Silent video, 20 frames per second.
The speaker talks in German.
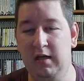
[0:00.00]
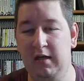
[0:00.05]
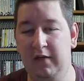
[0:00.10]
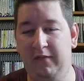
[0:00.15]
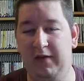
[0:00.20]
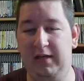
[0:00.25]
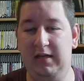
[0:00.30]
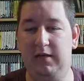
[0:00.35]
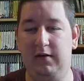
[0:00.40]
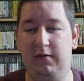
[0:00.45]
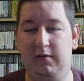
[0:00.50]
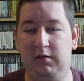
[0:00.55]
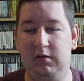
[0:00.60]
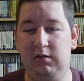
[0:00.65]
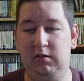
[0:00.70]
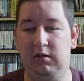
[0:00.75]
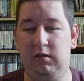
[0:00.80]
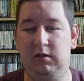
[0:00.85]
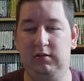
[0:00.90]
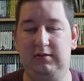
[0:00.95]
Wenn ihr
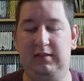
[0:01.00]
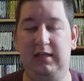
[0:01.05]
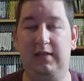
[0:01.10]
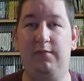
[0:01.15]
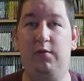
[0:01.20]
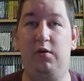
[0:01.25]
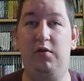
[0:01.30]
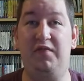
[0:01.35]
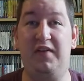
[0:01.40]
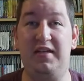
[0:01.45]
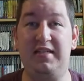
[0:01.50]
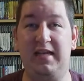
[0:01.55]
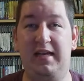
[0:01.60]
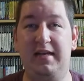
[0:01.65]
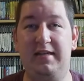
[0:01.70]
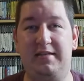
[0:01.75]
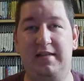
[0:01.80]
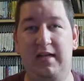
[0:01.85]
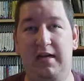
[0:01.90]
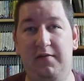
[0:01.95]
sehen wollt, was
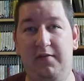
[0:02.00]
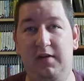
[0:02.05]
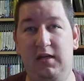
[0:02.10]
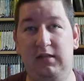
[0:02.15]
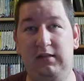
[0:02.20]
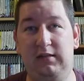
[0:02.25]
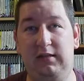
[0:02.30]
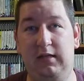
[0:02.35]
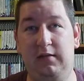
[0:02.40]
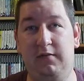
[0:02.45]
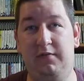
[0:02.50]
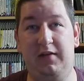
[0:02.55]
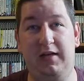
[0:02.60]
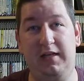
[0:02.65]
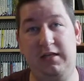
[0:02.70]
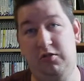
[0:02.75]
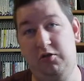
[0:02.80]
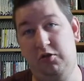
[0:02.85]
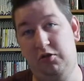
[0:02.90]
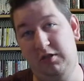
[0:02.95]
alles da war, dann
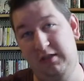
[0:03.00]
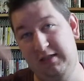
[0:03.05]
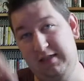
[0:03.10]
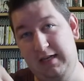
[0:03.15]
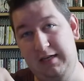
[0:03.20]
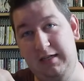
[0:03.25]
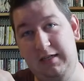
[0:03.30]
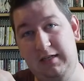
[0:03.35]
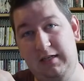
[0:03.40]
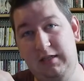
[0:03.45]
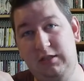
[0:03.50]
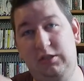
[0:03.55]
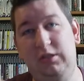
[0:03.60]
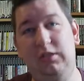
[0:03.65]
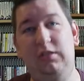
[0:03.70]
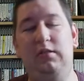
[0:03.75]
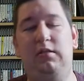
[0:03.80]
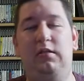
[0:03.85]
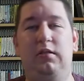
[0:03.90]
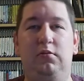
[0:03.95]
verlinke ich euch den und
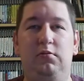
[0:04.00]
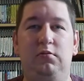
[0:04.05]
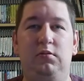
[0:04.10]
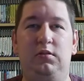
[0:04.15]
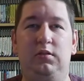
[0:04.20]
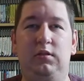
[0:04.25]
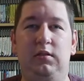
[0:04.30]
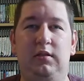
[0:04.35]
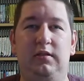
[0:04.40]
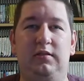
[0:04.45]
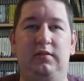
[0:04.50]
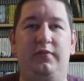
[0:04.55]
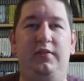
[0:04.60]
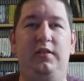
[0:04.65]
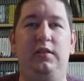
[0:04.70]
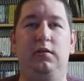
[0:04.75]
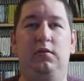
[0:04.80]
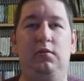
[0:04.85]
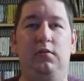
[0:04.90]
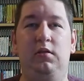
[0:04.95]
Richie hier unten ins
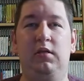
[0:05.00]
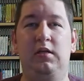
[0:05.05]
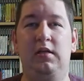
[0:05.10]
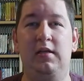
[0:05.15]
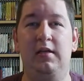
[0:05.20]
Video,